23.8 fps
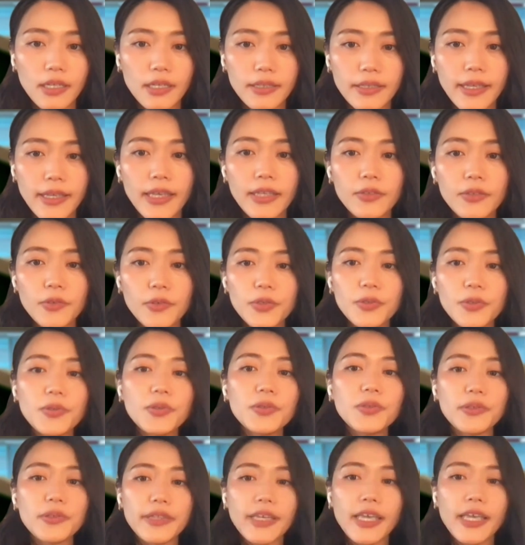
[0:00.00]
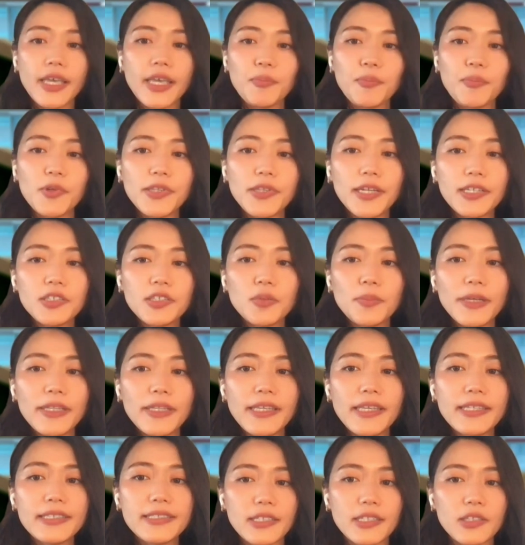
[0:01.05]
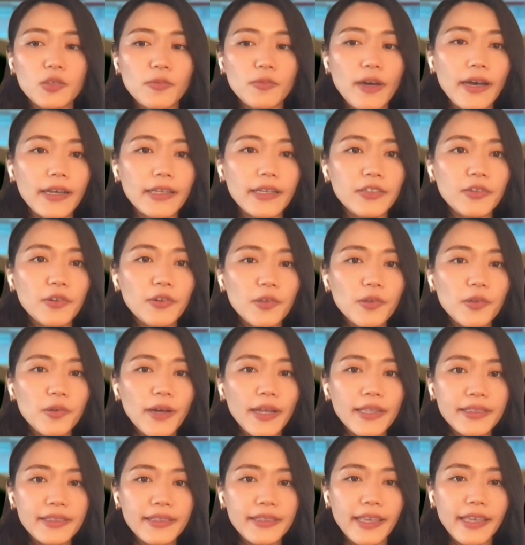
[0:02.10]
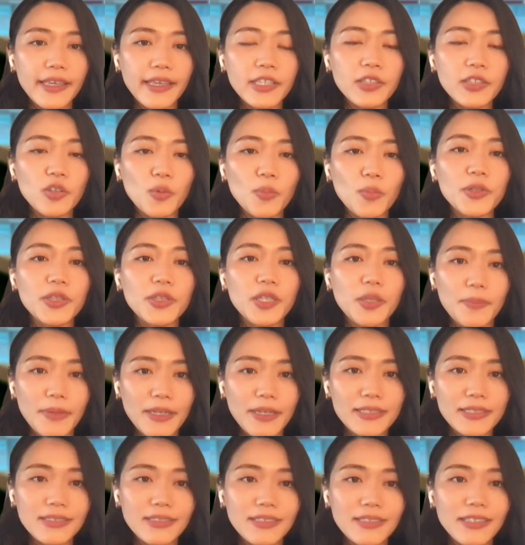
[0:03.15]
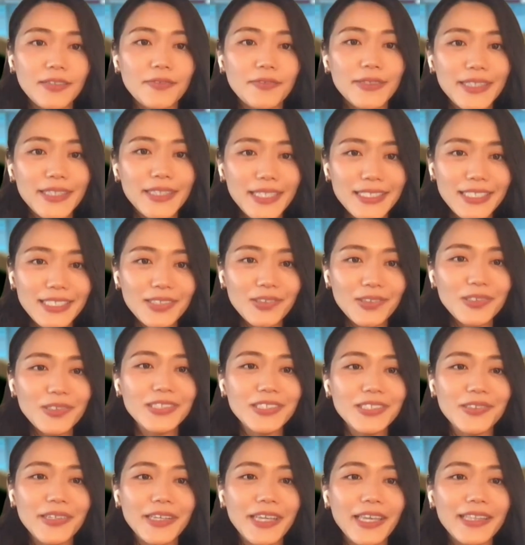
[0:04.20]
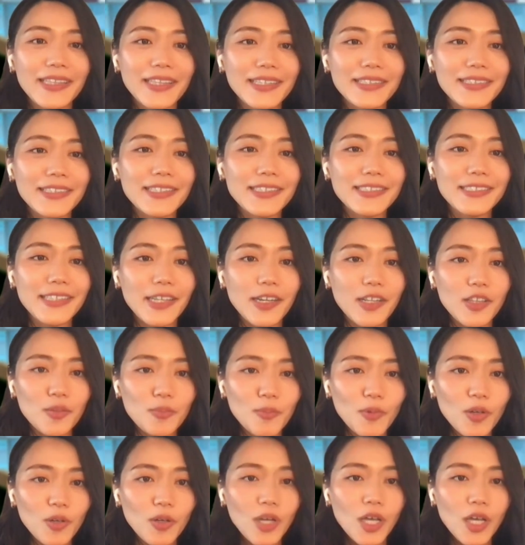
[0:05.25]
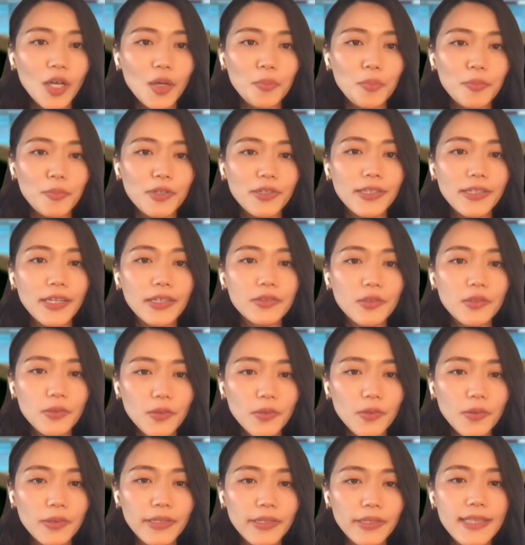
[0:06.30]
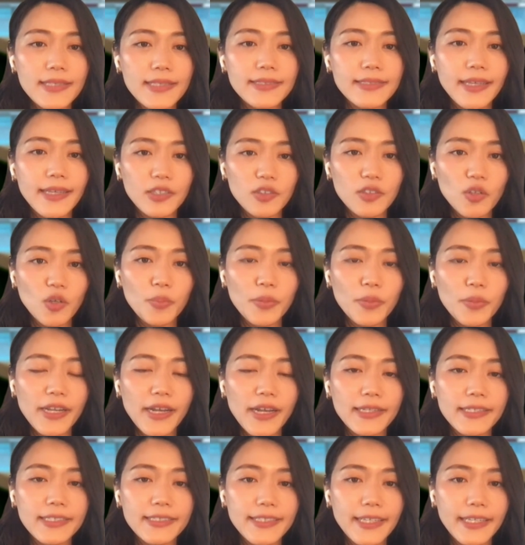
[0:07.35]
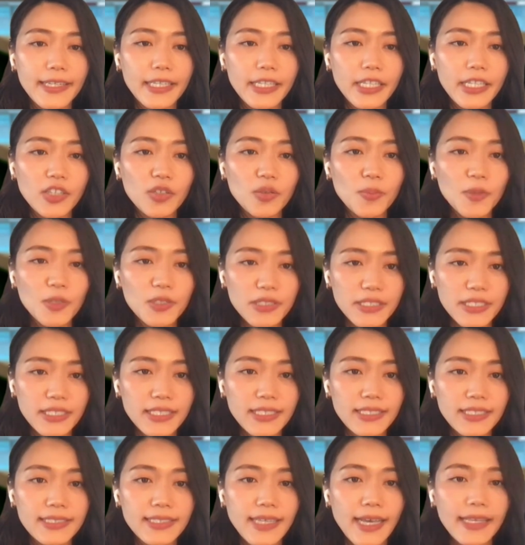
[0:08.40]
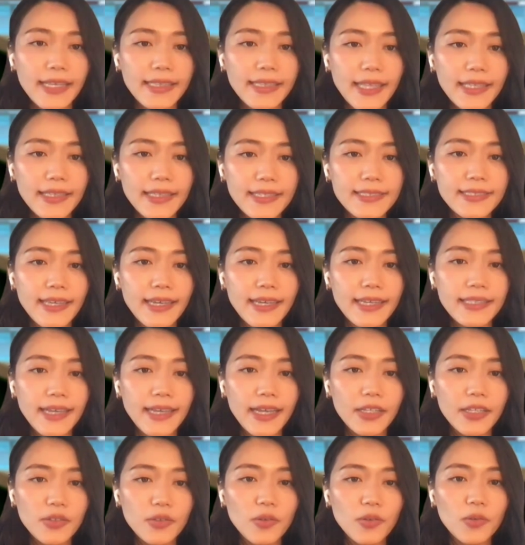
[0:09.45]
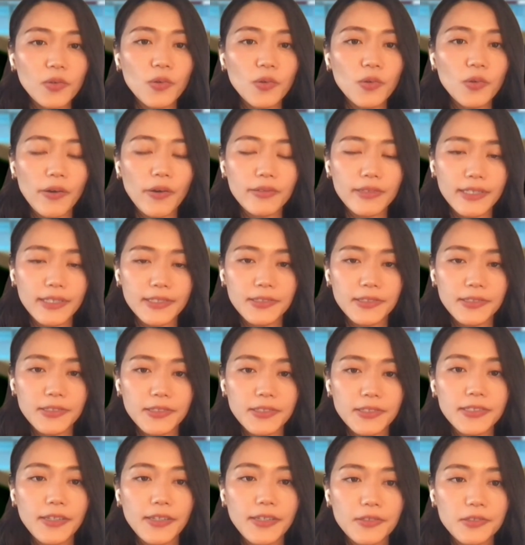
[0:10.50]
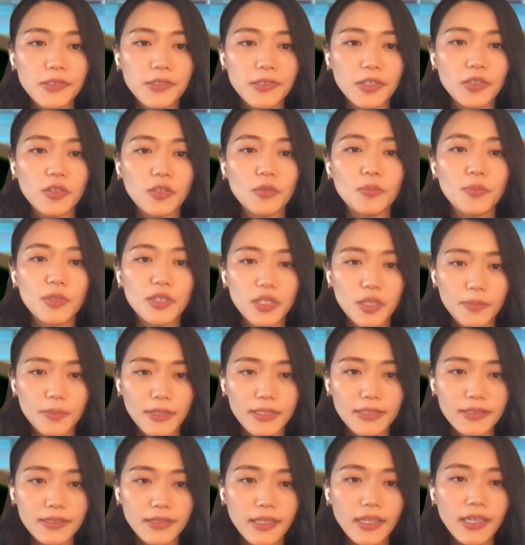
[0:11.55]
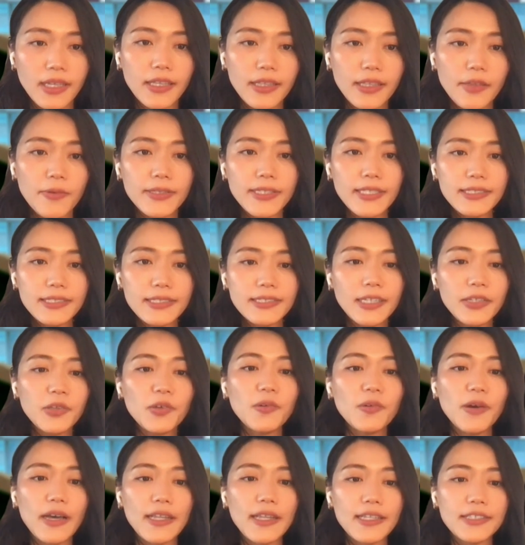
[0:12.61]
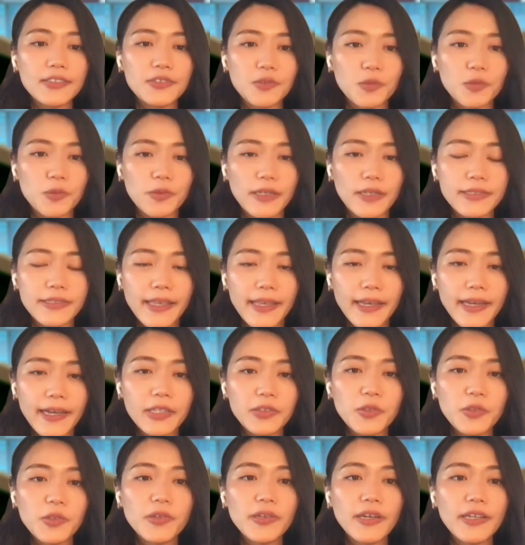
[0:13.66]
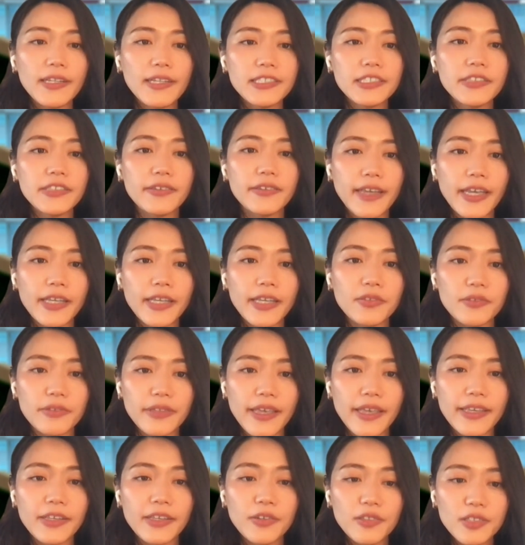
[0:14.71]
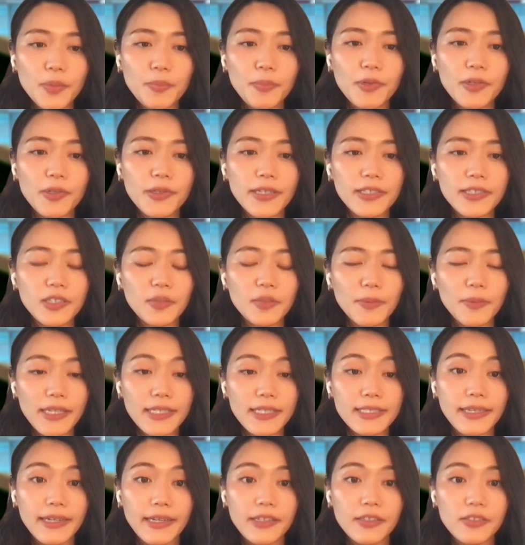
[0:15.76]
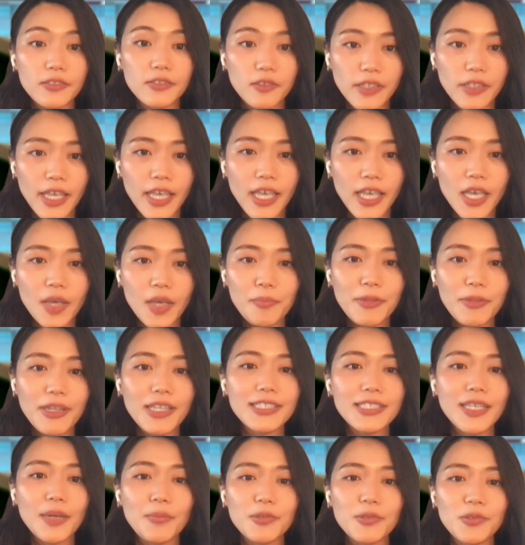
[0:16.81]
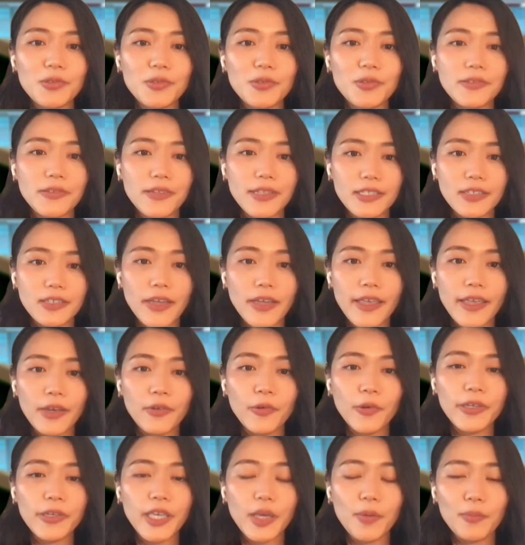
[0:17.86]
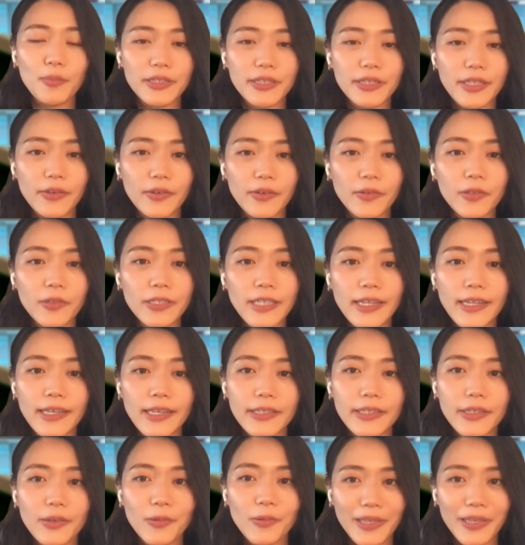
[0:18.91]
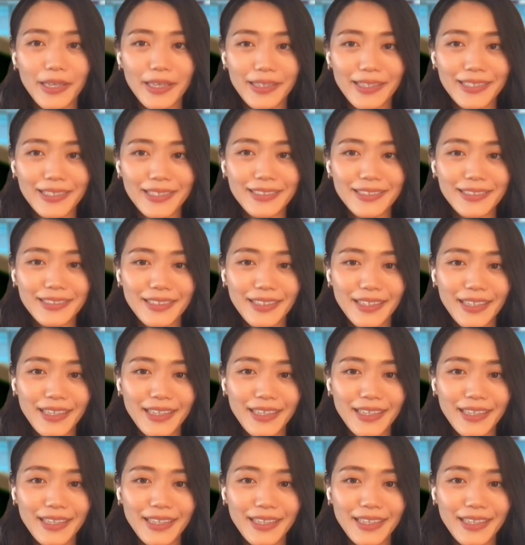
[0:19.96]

で、ということで、プロダクトマネージャーとはいろいろあっていいと思ってます。私個人の意見なんですけれども、プロダクトの現在と未来に責任を持ち、最短で最大の効果を出し続ける人だと思ってます。で、私が今日話すことが正解という話ではないので、いろんなプロダクトマネージャーがいるので、皆さんもそれぞれご意見を持っていただいて OK です。